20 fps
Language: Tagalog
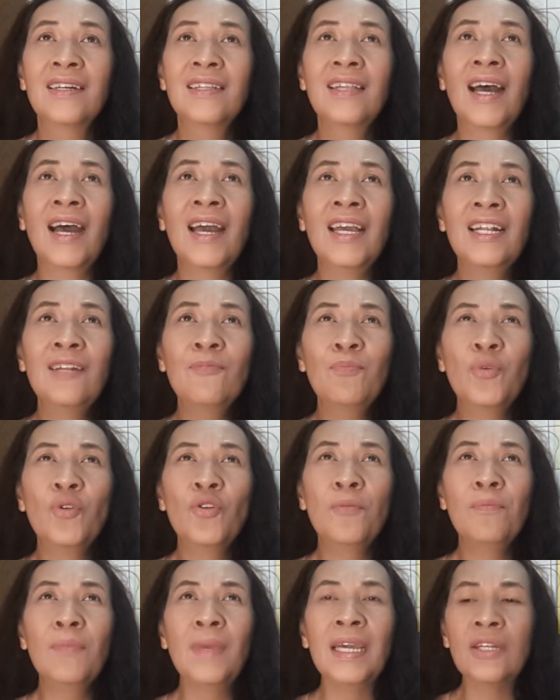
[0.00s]
Dahil
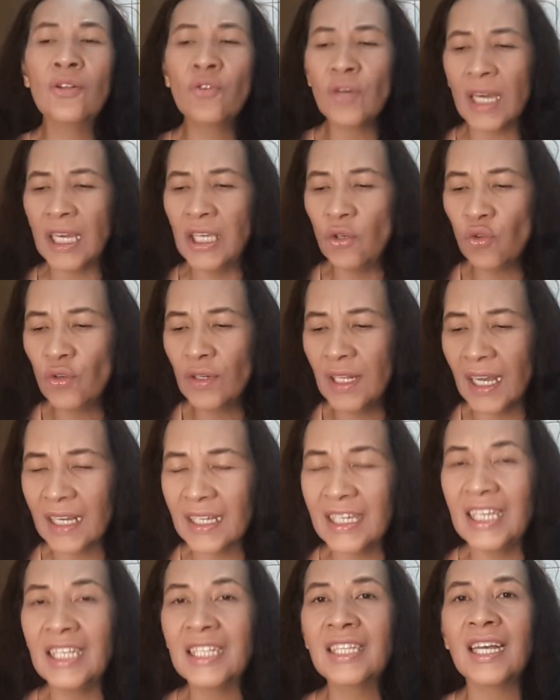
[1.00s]
po, meron kayong
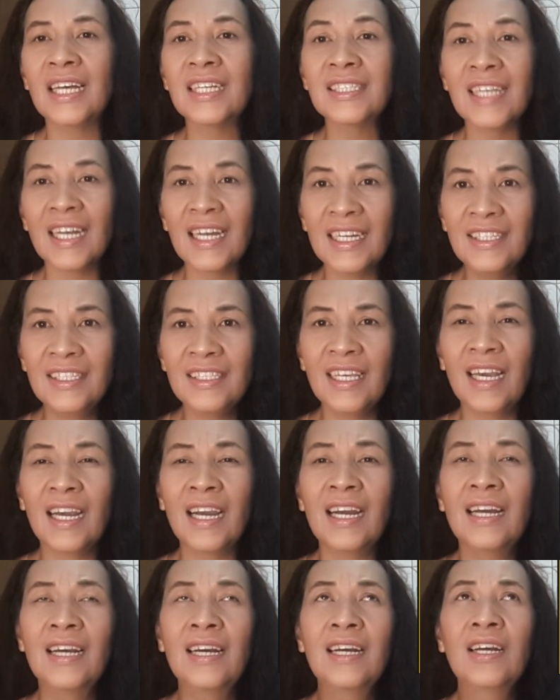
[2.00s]
nakita sa
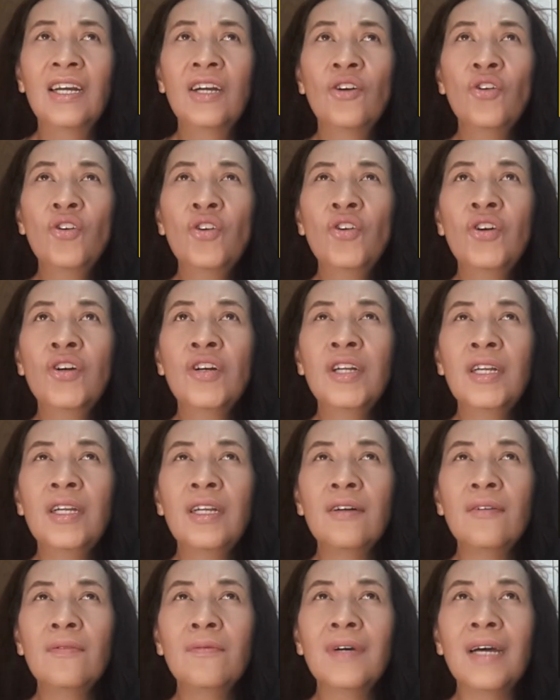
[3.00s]
kanya
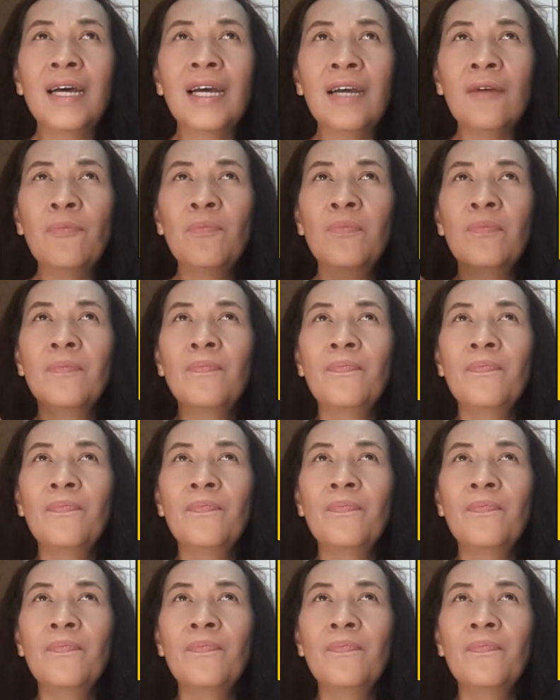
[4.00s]
or uh,